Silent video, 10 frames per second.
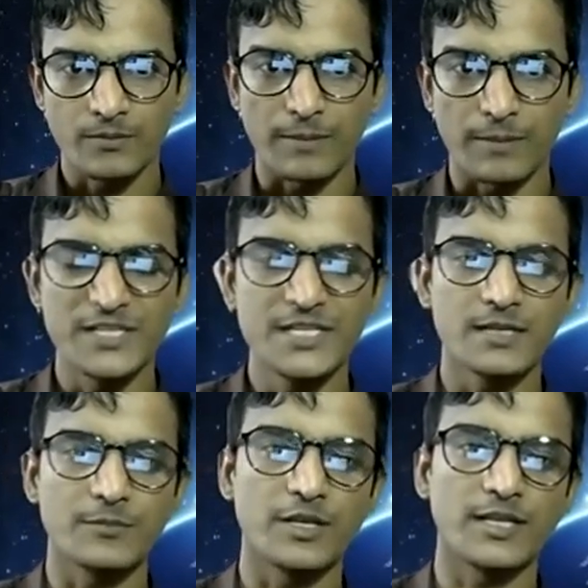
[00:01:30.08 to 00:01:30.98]
বা
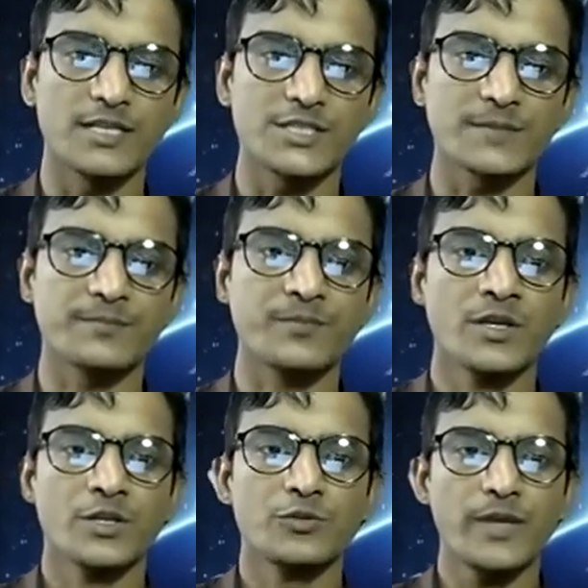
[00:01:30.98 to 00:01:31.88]
মিডিয়ান বলে ইংলিশে
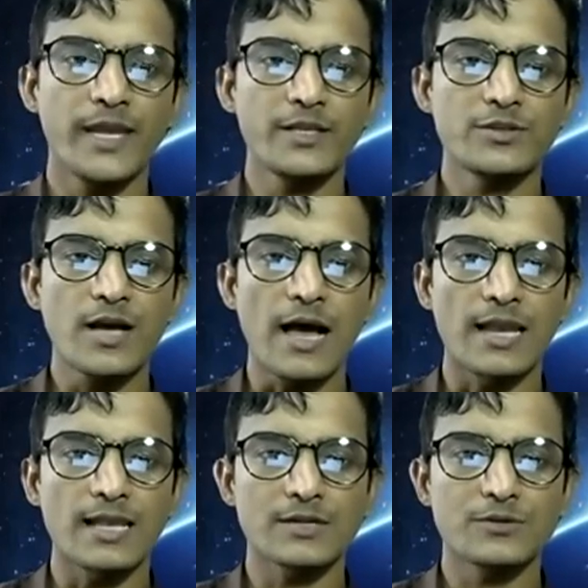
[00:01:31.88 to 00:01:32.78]
তো এইটা
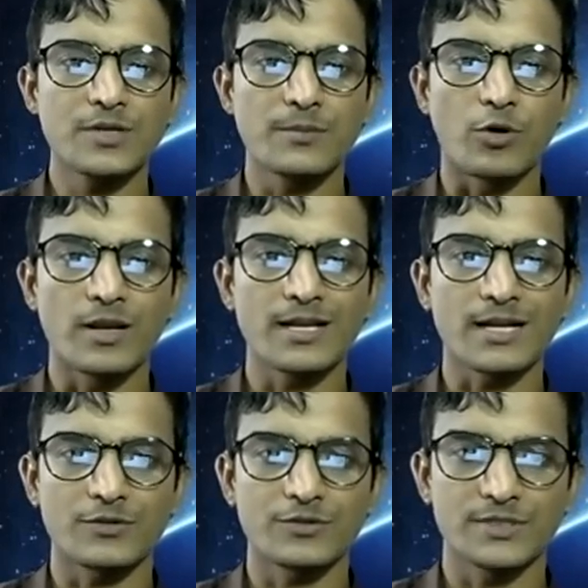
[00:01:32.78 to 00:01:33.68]
আলাদা করে বলার
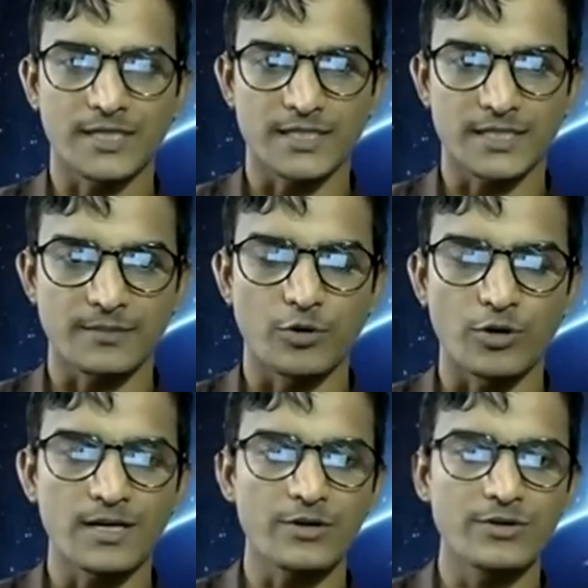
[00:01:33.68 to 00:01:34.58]
কারণটা কি
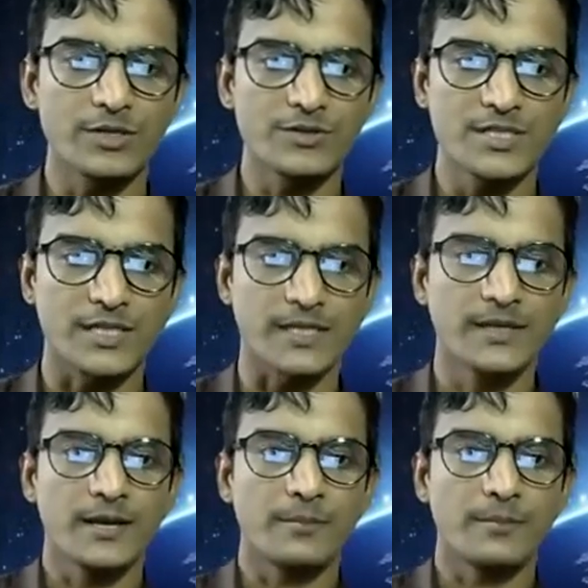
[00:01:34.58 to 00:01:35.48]
বলার কারণটা হচ্ছে
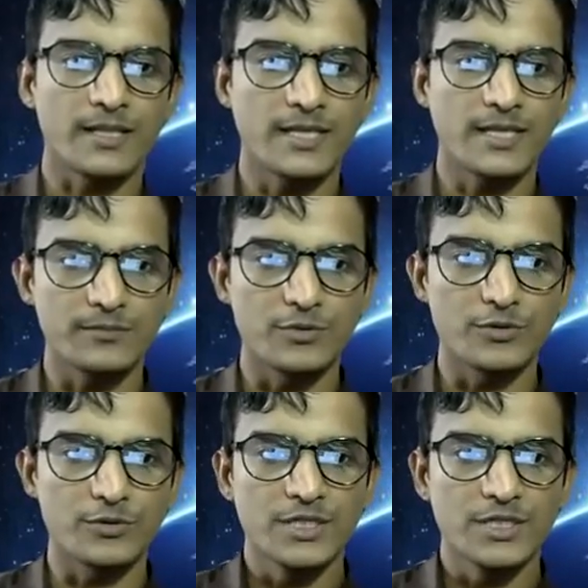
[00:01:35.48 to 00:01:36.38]
মাথায় রাখবো
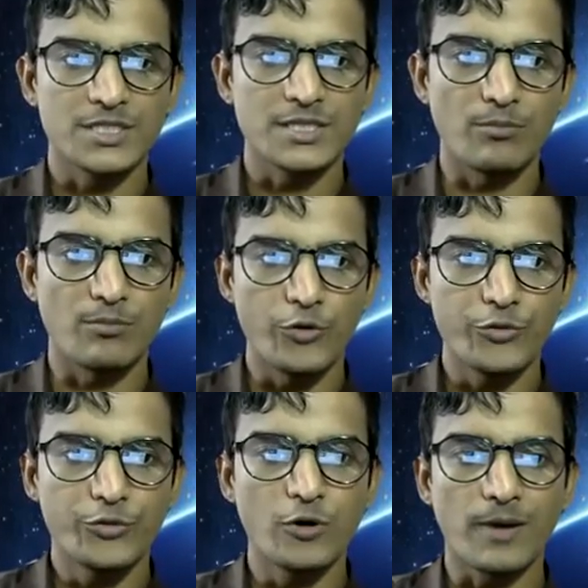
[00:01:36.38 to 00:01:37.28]
যে
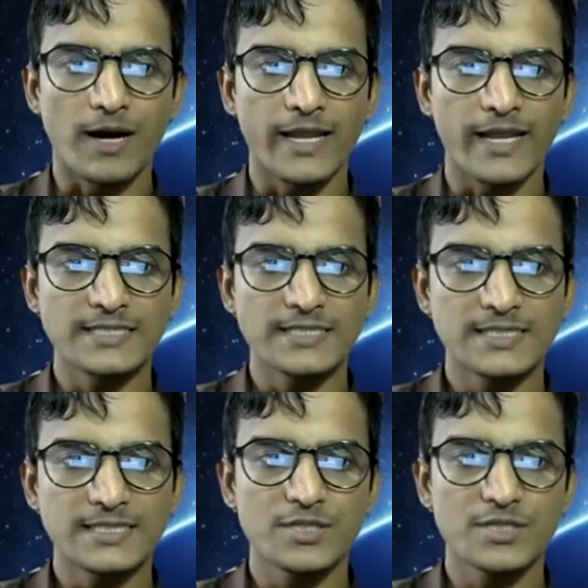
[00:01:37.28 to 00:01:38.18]
মধ্যমা একটি
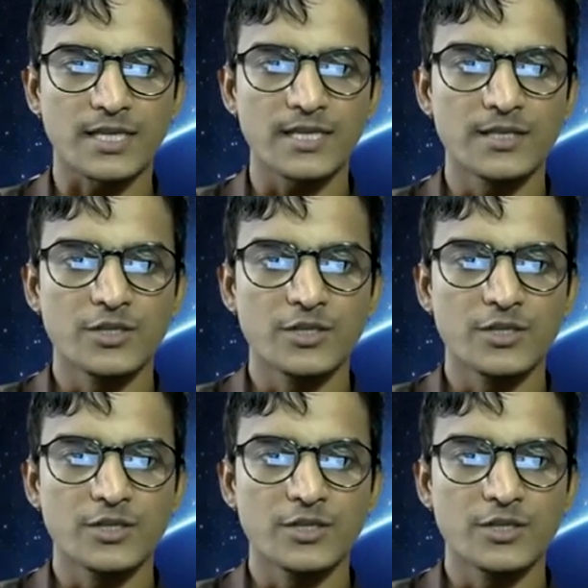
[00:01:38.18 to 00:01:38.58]
ত্রিভুজকে